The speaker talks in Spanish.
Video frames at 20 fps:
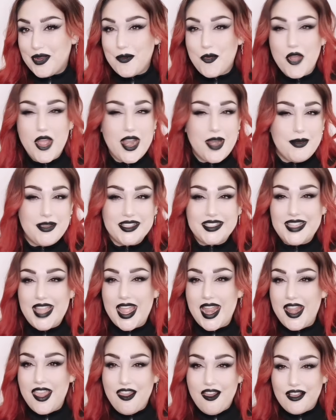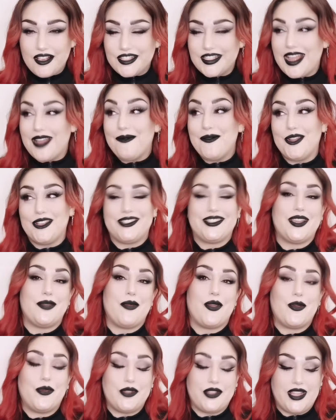una mujer misteriosa. No sé,
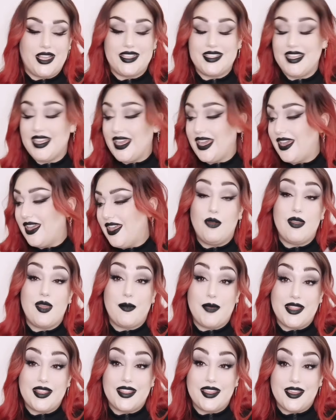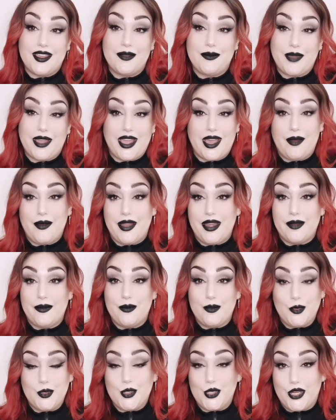me gusta. Así que obviamente vais a ver
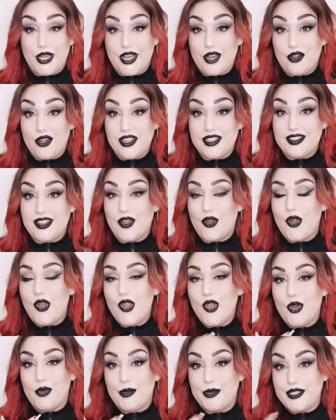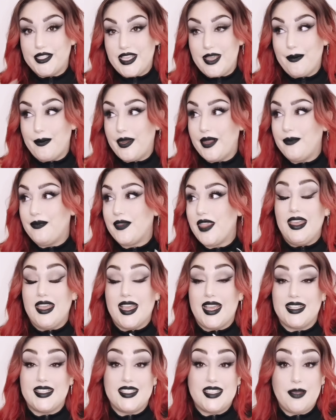mucho negro en este haul, como siempre.
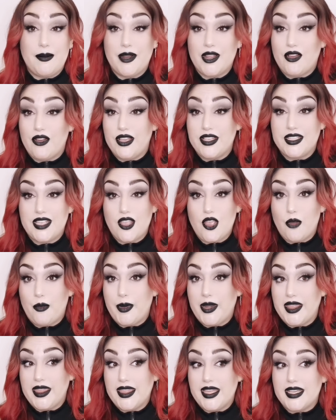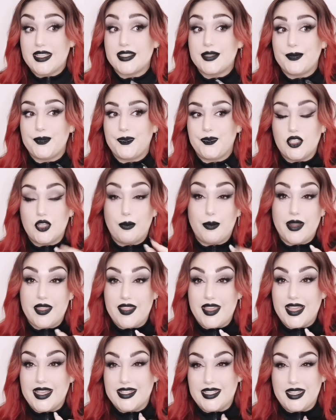Casi siempre que os enseño prendas, son
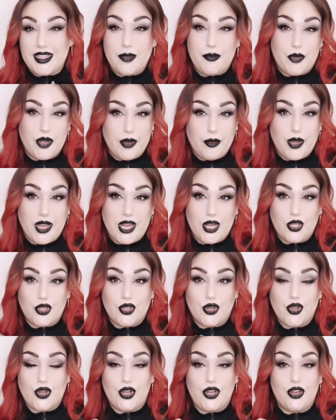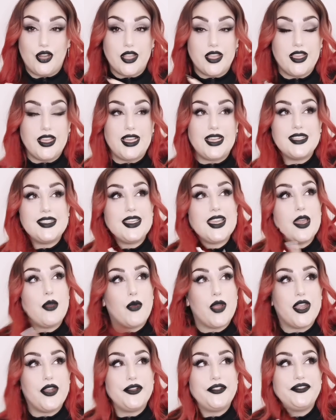prendas que están disponibles en otros colores. Así que
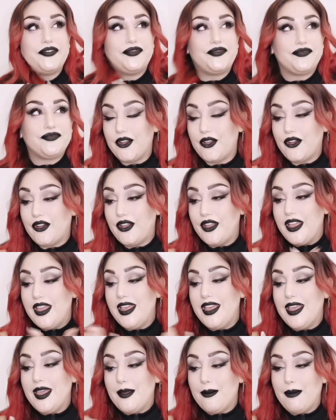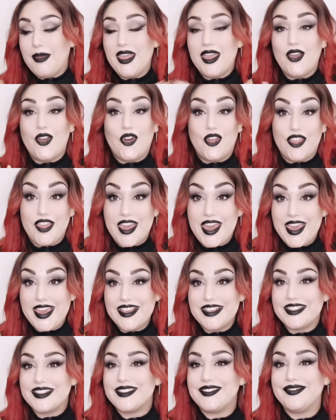bueno, que no me
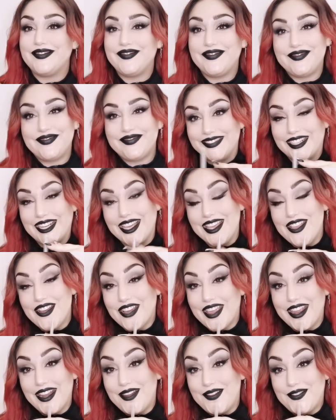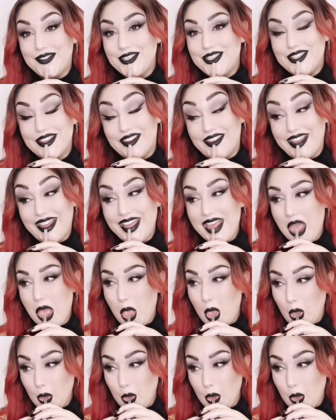odiéis, porque yo os quiero mucho, ¿eh?